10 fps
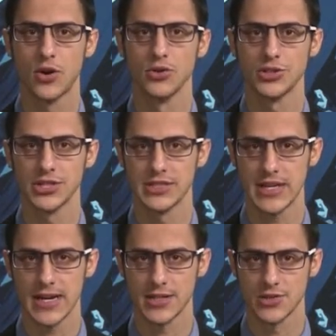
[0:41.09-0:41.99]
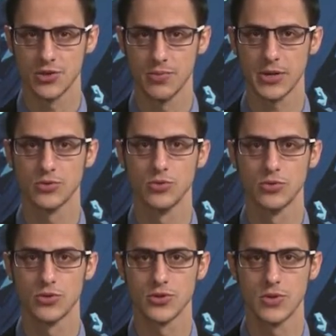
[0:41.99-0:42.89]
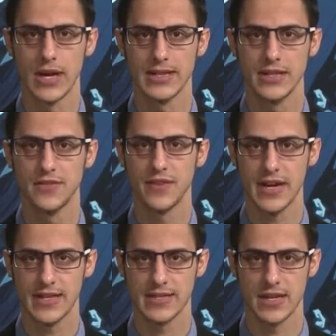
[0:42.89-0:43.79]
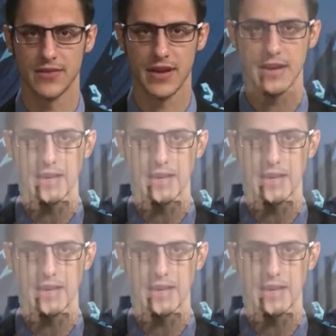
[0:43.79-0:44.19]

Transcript: concentrata soprattutto sulla differenza fra